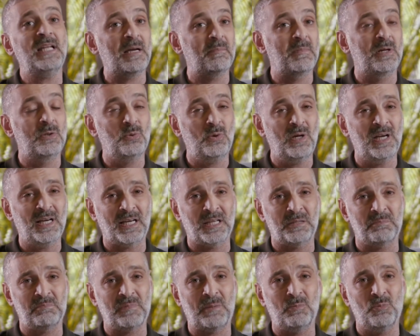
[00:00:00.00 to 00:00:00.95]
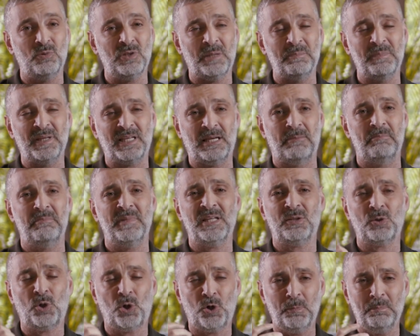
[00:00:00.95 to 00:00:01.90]
اللي عملوها كانت معموله
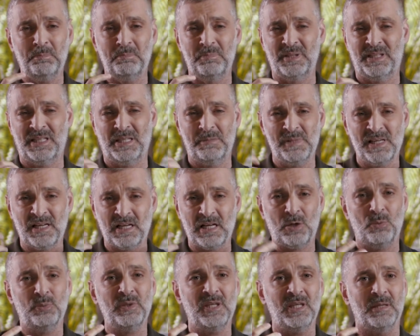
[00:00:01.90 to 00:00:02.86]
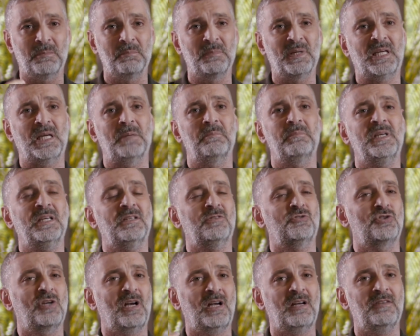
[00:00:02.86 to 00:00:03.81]
بكميه حب كبيره قوي بكميه
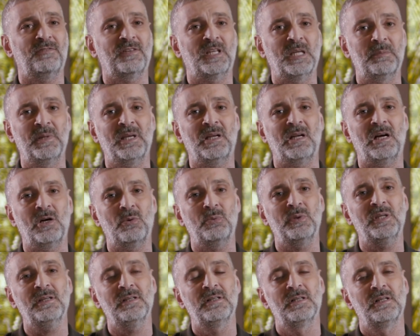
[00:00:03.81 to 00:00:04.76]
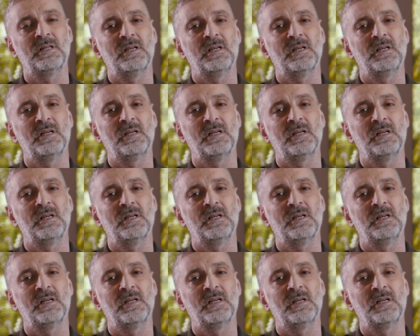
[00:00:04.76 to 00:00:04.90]
شغف كبيره قوي